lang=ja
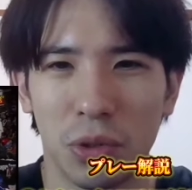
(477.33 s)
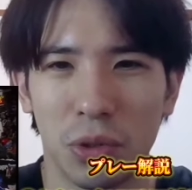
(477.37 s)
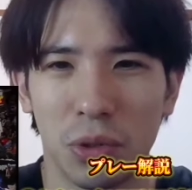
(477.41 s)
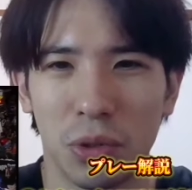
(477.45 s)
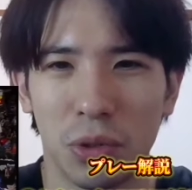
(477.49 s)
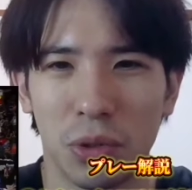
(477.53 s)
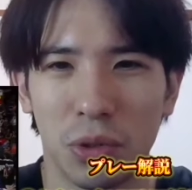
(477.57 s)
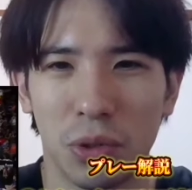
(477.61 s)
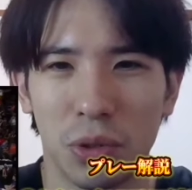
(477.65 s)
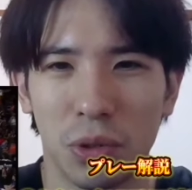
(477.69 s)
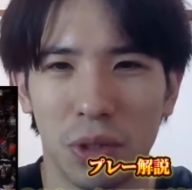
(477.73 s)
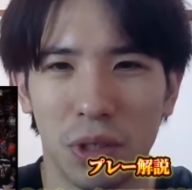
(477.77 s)

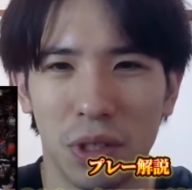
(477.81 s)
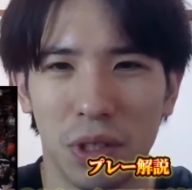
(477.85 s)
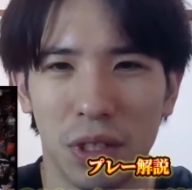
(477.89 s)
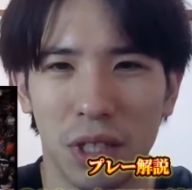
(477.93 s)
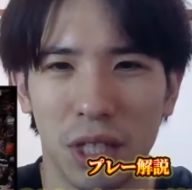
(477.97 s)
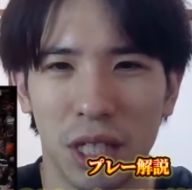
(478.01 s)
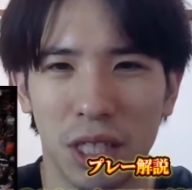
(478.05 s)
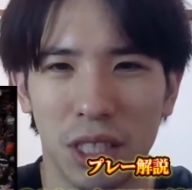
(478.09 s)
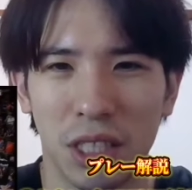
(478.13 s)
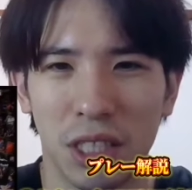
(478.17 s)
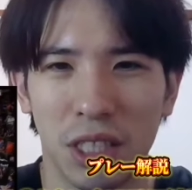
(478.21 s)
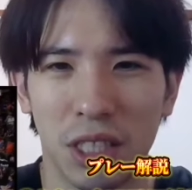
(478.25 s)
と
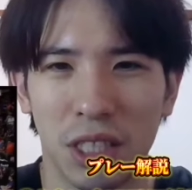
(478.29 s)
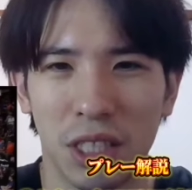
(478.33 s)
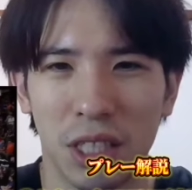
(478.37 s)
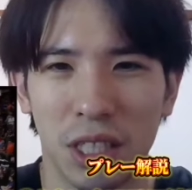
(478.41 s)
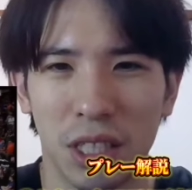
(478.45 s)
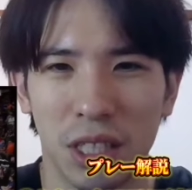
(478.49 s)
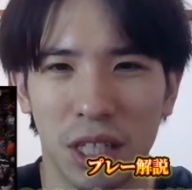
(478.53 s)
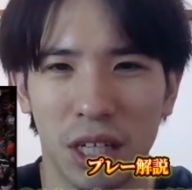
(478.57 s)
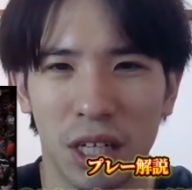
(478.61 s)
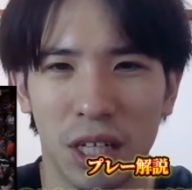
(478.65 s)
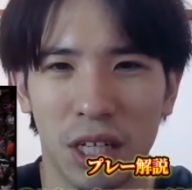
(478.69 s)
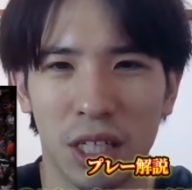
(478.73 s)
立ち位置
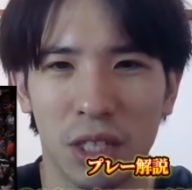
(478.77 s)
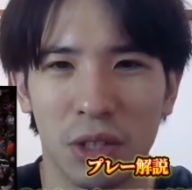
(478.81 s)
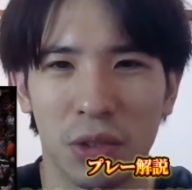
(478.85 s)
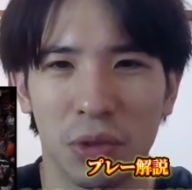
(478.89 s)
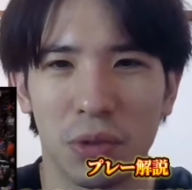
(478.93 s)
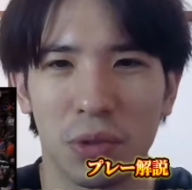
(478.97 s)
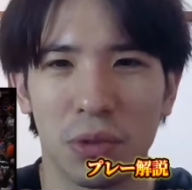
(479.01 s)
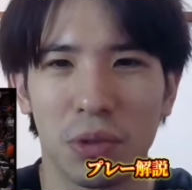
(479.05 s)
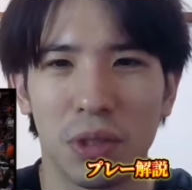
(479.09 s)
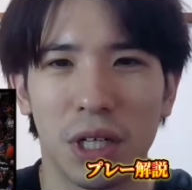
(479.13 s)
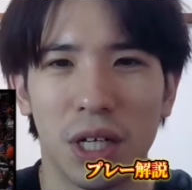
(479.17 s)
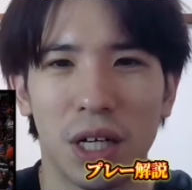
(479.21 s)
が高いと
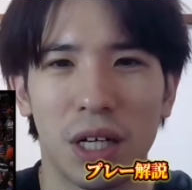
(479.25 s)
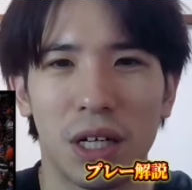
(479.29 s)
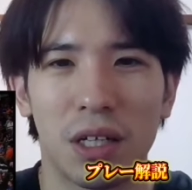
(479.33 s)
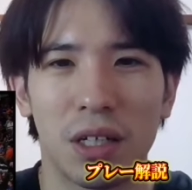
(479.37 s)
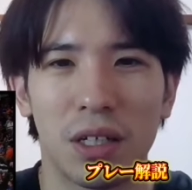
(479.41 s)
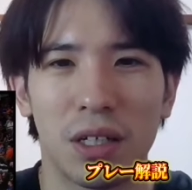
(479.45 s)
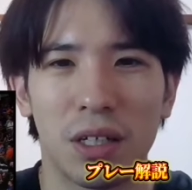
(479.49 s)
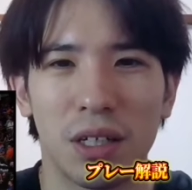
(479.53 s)
いうか、